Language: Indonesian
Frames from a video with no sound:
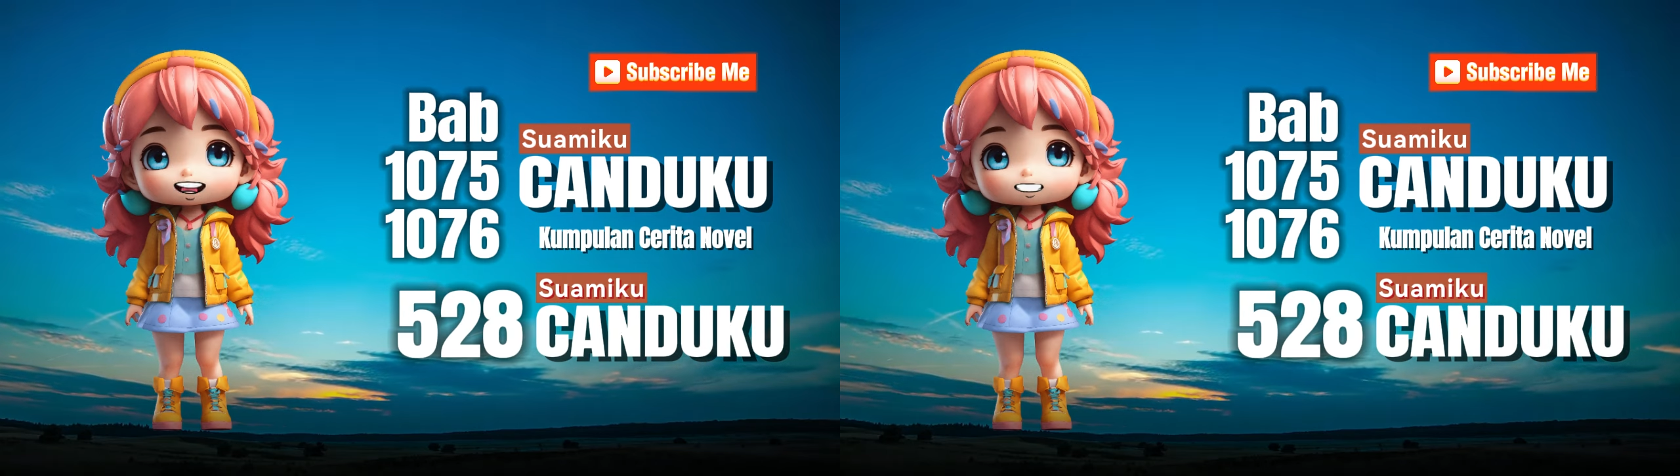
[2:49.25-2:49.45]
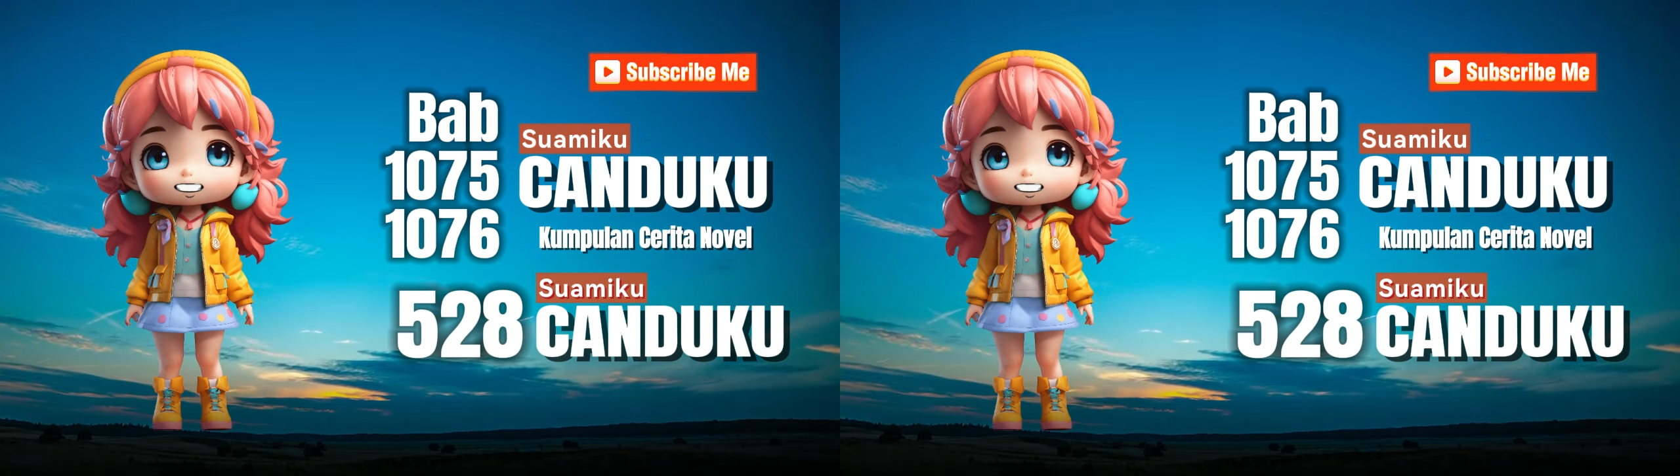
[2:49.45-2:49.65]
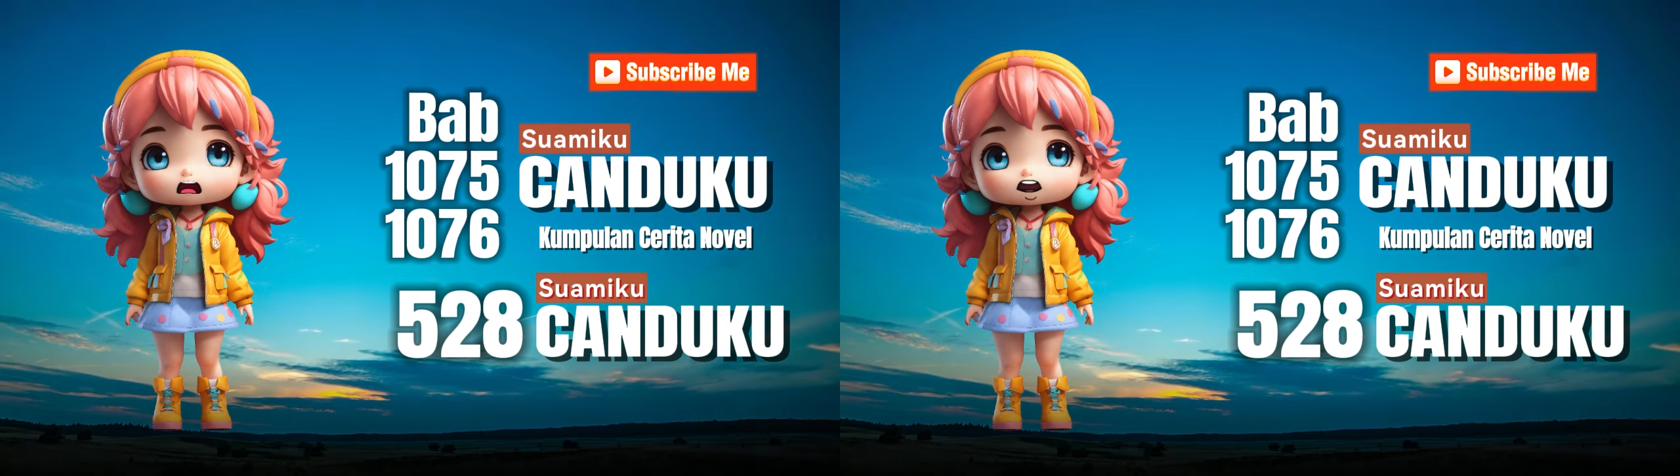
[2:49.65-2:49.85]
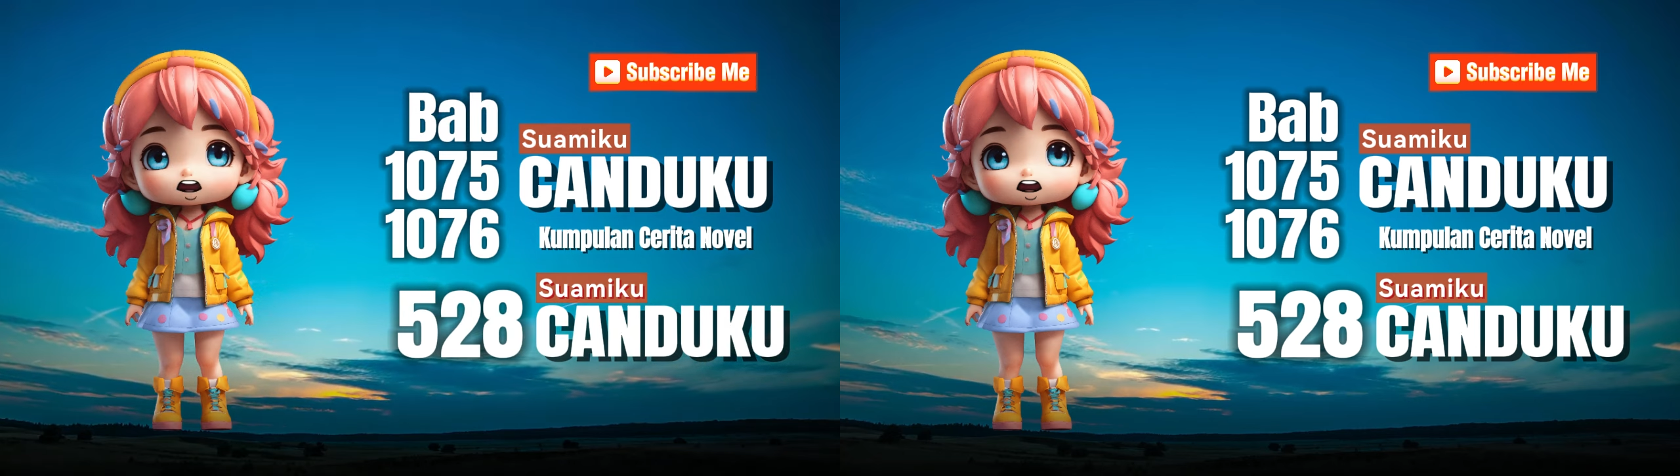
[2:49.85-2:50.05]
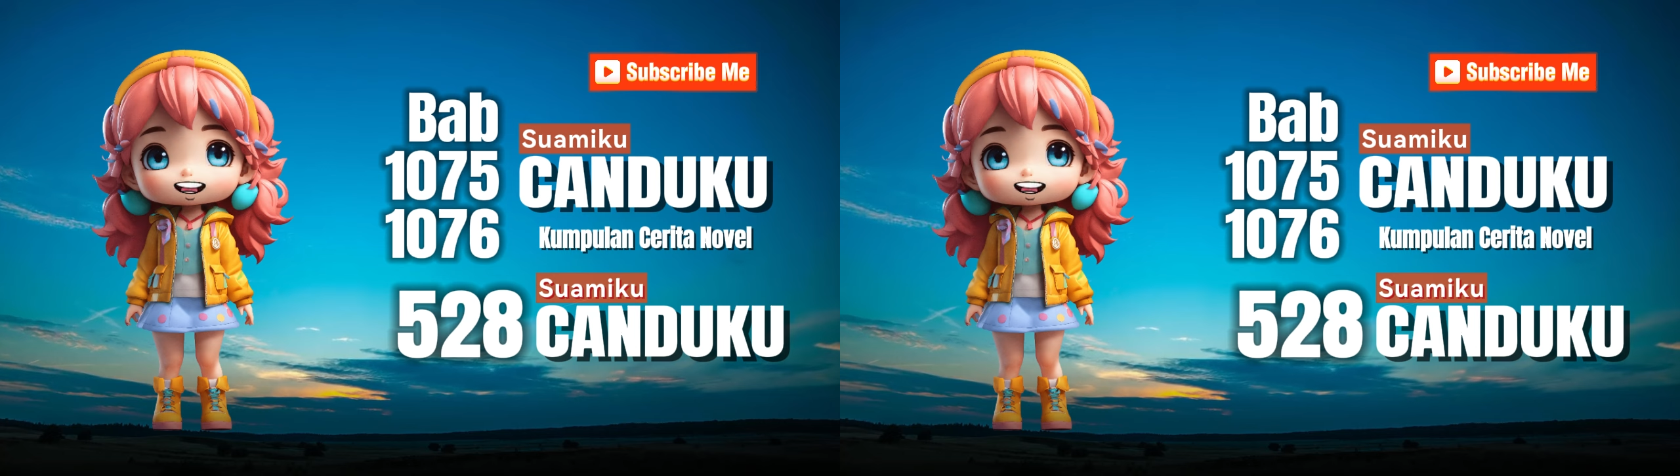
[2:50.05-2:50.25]
selama
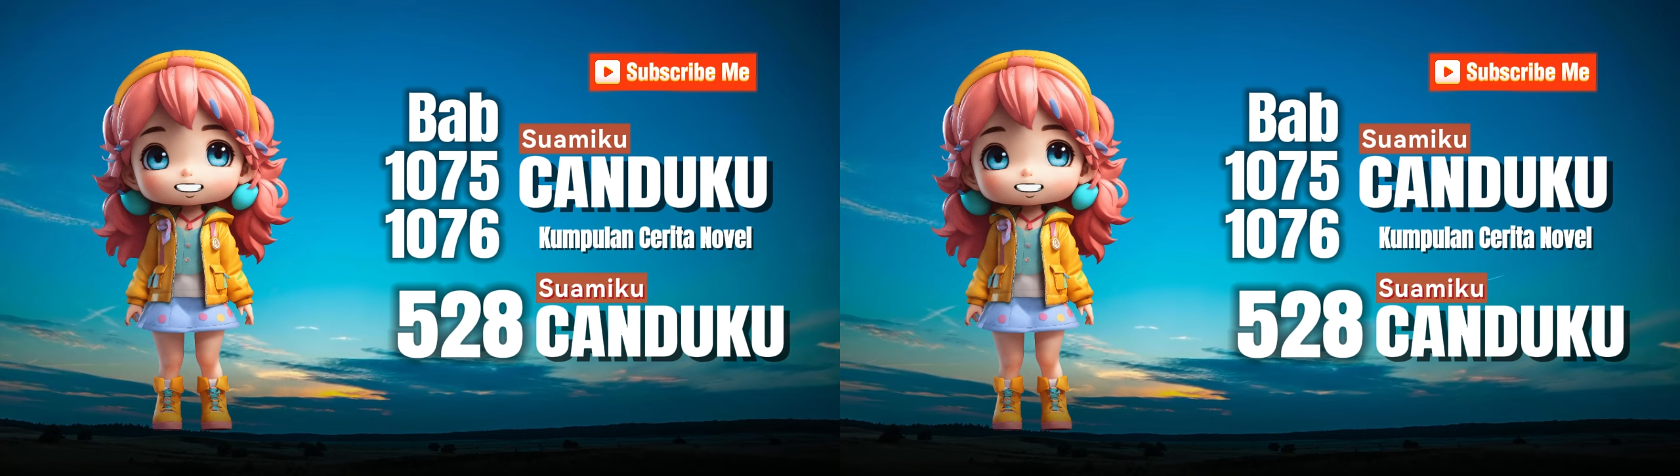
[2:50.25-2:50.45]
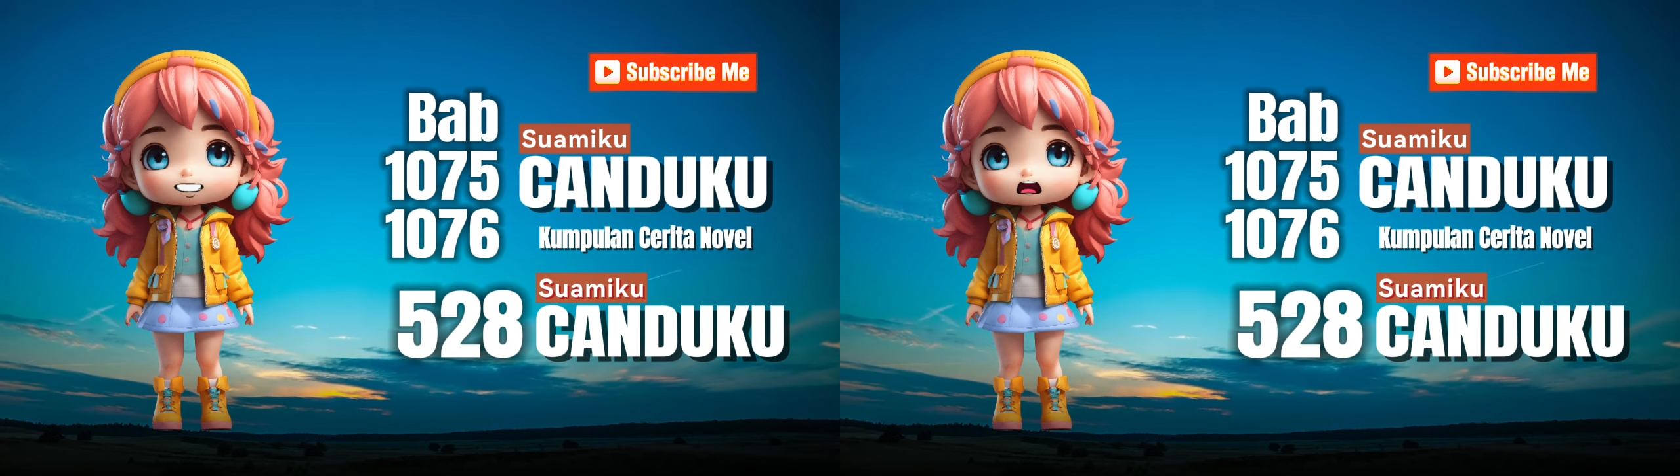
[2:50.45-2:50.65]
beberapa detik,